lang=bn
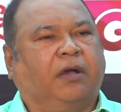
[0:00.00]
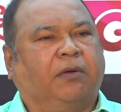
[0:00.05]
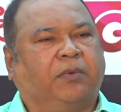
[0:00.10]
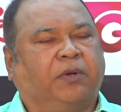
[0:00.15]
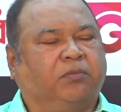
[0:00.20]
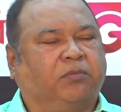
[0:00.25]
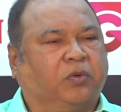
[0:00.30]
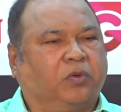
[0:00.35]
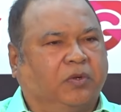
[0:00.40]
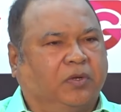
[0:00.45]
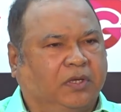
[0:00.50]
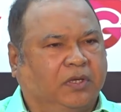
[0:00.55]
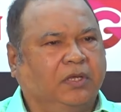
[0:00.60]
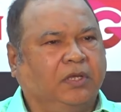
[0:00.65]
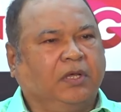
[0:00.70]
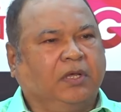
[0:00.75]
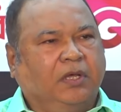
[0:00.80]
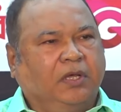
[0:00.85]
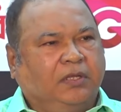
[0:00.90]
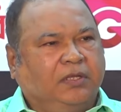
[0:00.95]
আমার মনে হয়
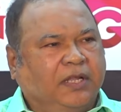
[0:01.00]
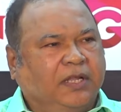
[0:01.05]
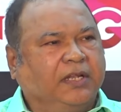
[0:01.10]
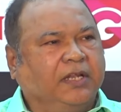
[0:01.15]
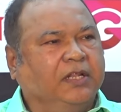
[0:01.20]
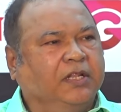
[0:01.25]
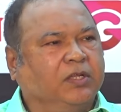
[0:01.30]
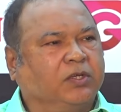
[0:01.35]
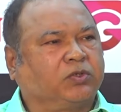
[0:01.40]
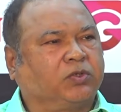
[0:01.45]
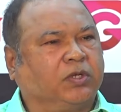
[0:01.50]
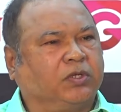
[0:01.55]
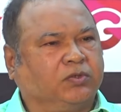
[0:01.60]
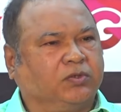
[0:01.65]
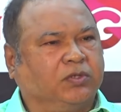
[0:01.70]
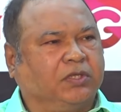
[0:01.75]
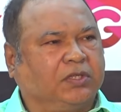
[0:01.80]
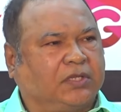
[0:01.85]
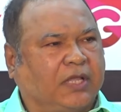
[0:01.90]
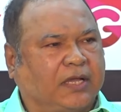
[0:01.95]
দিক নির্দেশনা
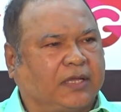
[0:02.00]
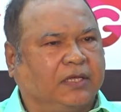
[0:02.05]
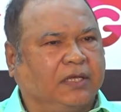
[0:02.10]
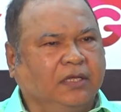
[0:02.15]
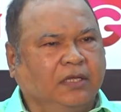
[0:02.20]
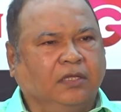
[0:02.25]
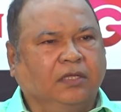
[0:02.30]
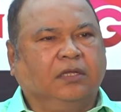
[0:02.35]
যদি থাকে